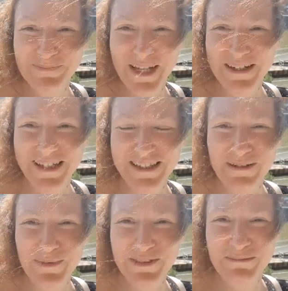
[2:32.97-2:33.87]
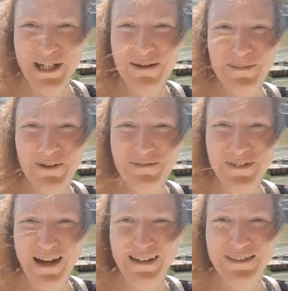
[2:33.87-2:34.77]
Da ich gestern meinen
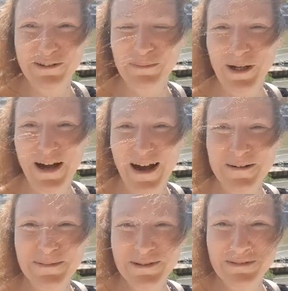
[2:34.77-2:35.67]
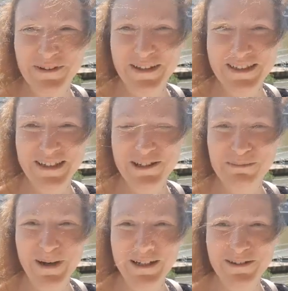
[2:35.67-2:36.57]
Schreibauftrag drüber gehabt und fand das ganz
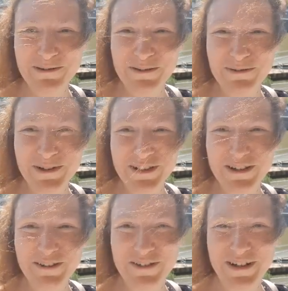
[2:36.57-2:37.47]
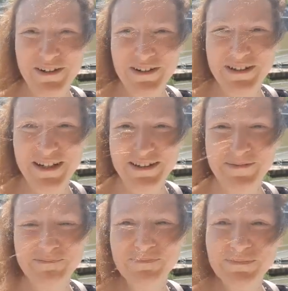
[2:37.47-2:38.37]
spannend. Und dann haben wir gedacht, da können wir da heute
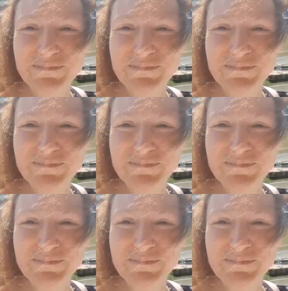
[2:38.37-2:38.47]
essen.